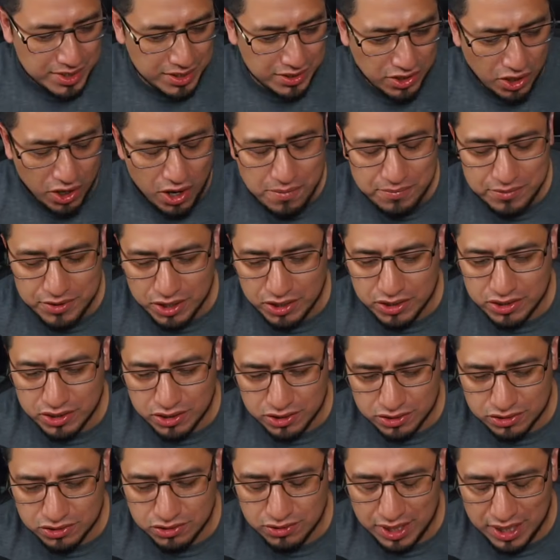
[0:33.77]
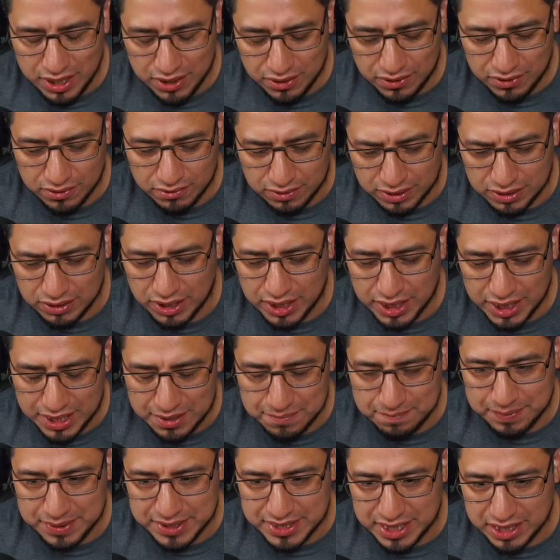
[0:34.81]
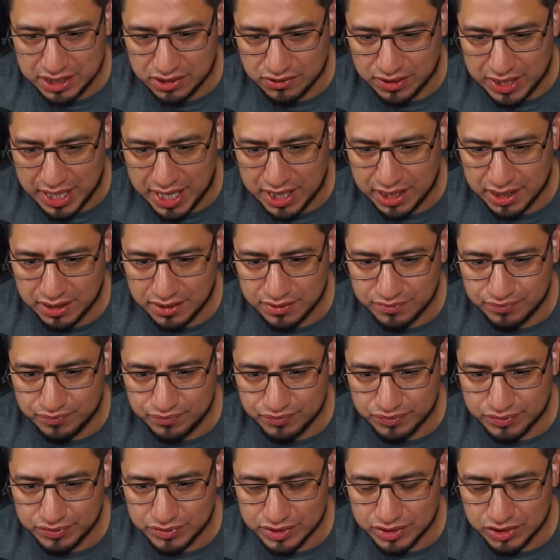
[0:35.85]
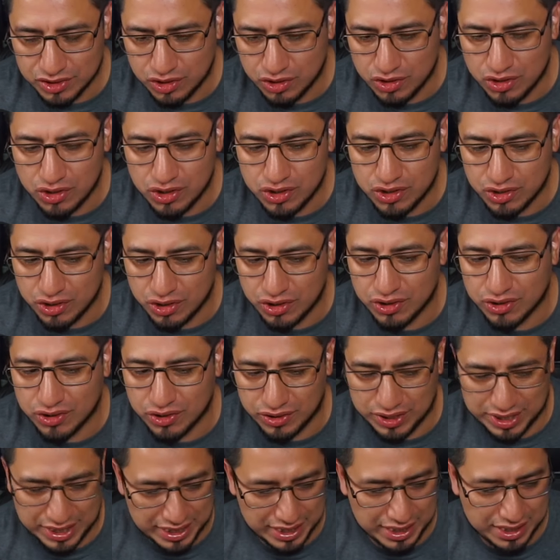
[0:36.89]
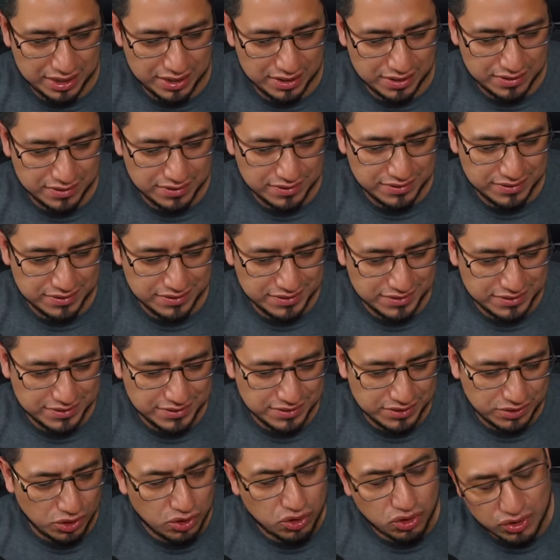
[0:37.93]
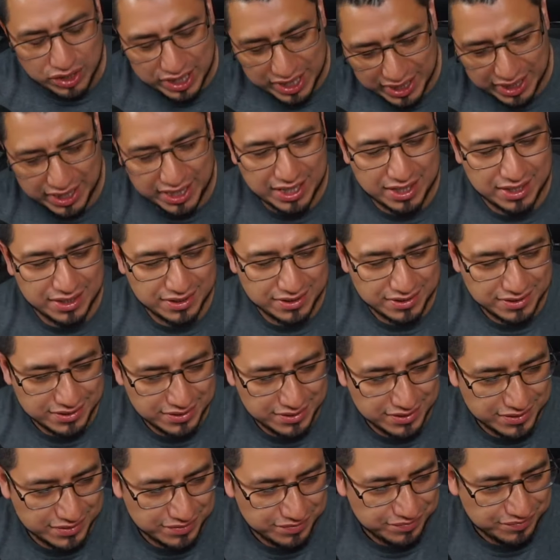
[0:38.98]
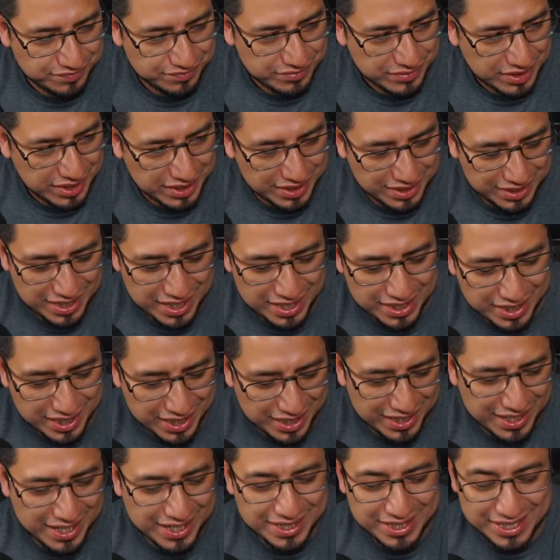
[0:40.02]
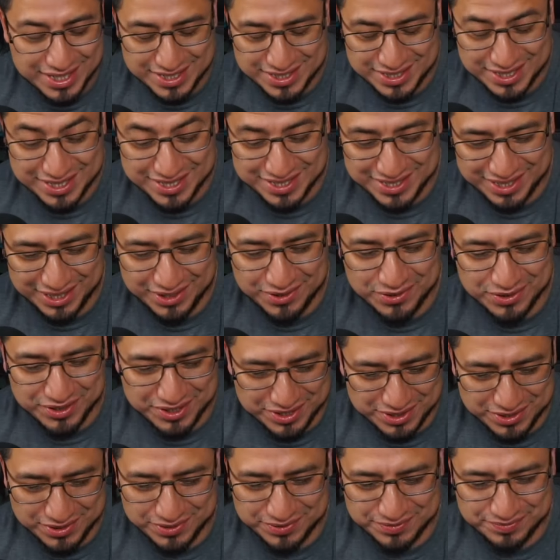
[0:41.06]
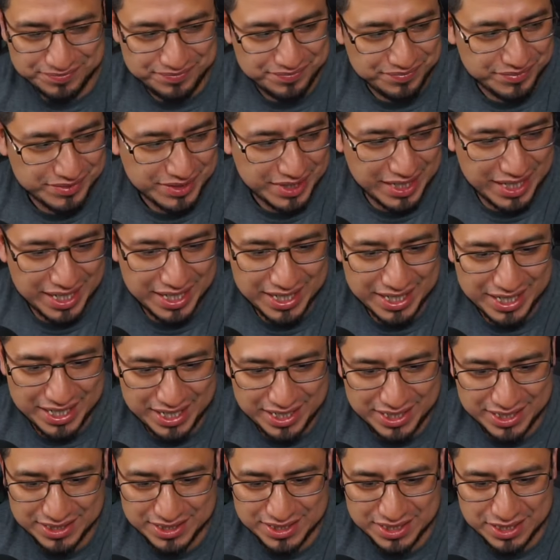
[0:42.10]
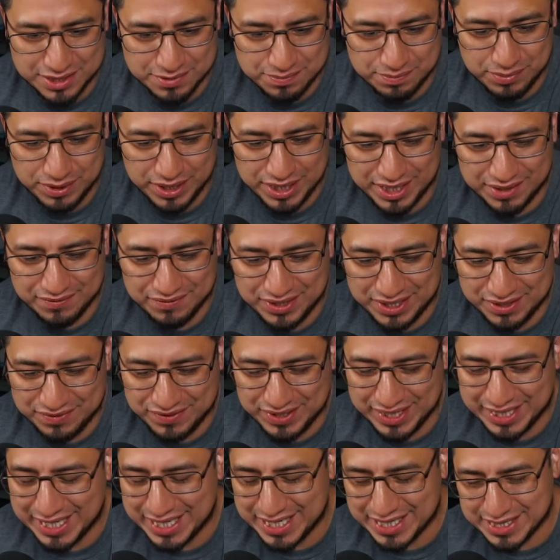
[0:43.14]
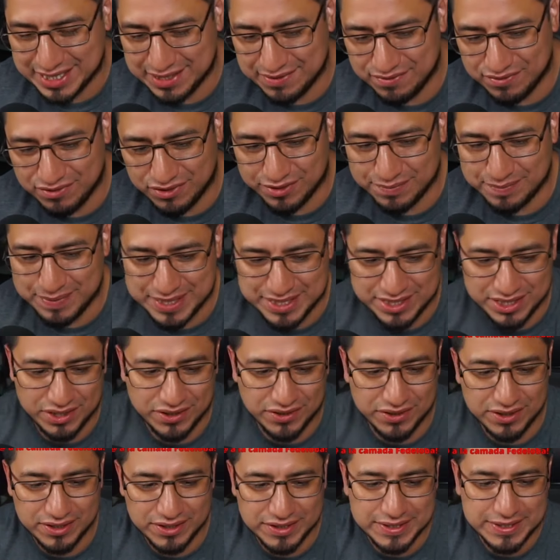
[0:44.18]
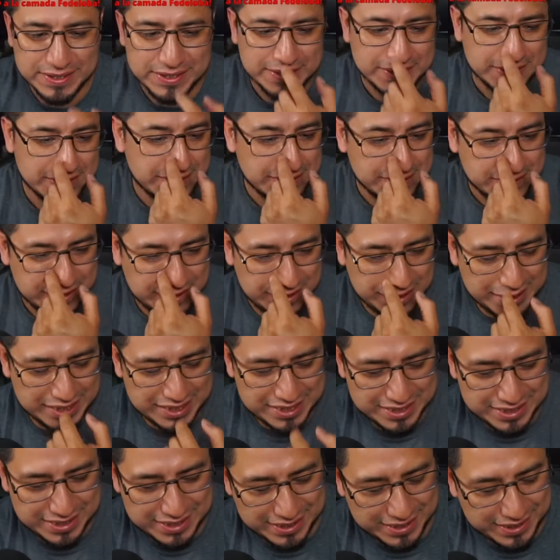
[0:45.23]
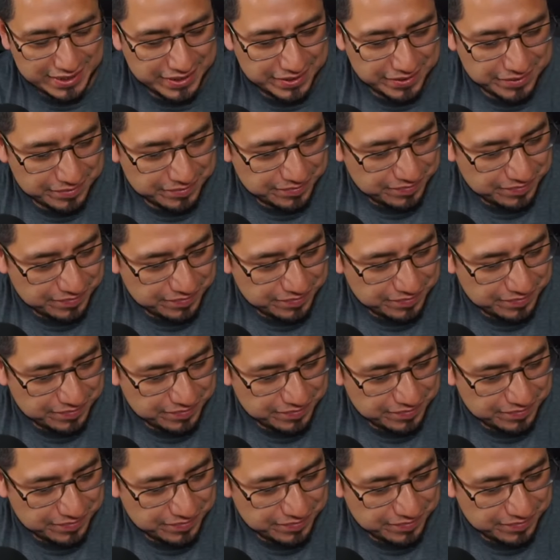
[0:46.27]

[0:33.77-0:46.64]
no, yo, suelo, cuando alguien empieza a llorar, yo no lloro con él o con ella. Nadie, nadie es testigo de eso. Nadie les, puede verificar esa información. Si sí, este...